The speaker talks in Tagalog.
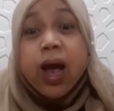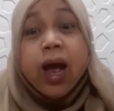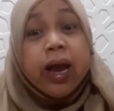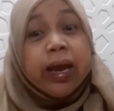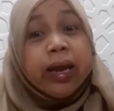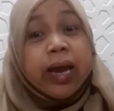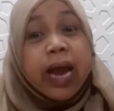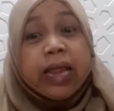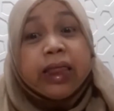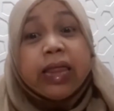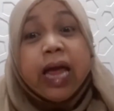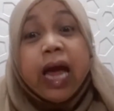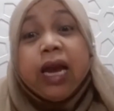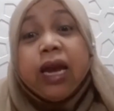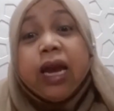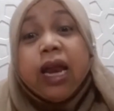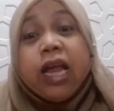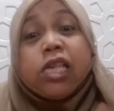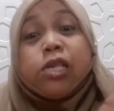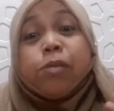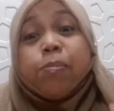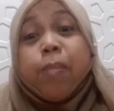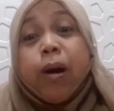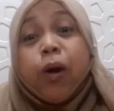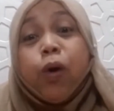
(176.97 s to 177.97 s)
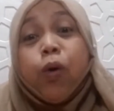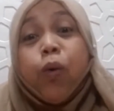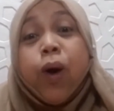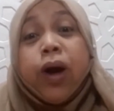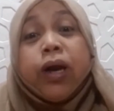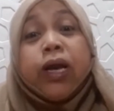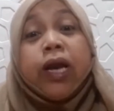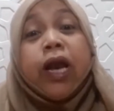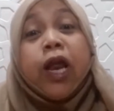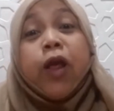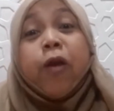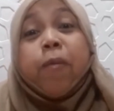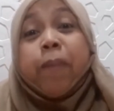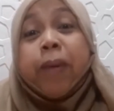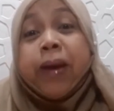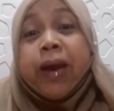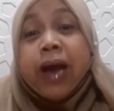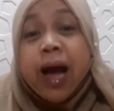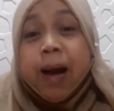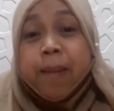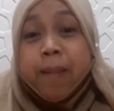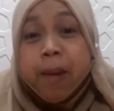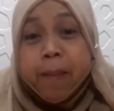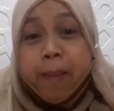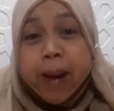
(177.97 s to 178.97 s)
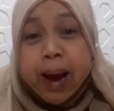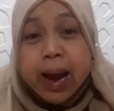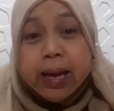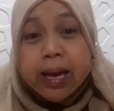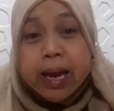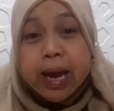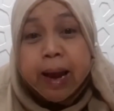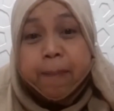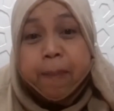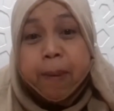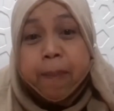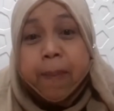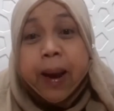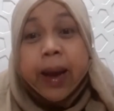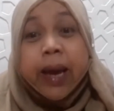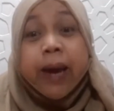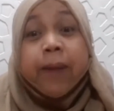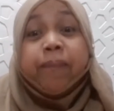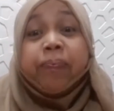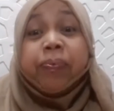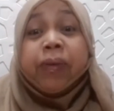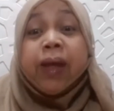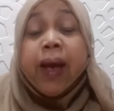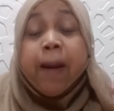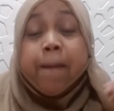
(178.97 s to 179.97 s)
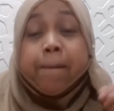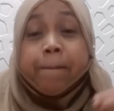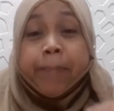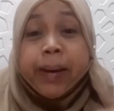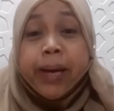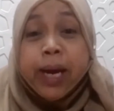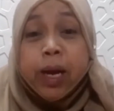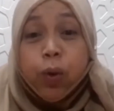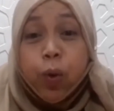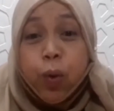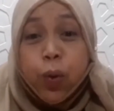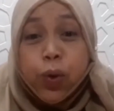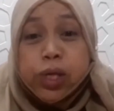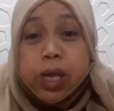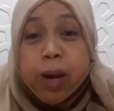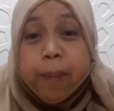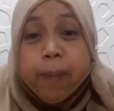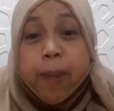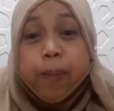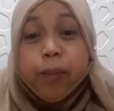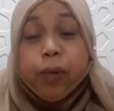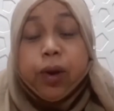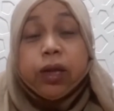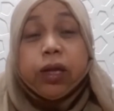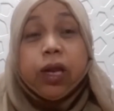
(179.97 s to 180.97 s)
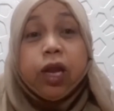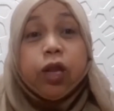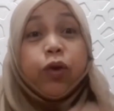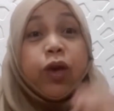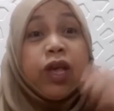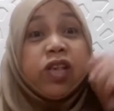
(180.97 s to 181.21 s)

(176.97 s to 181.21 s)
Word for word: not unless makuha nila yung pinakamamahal nilang babae. Pinag-uusapan po natin dito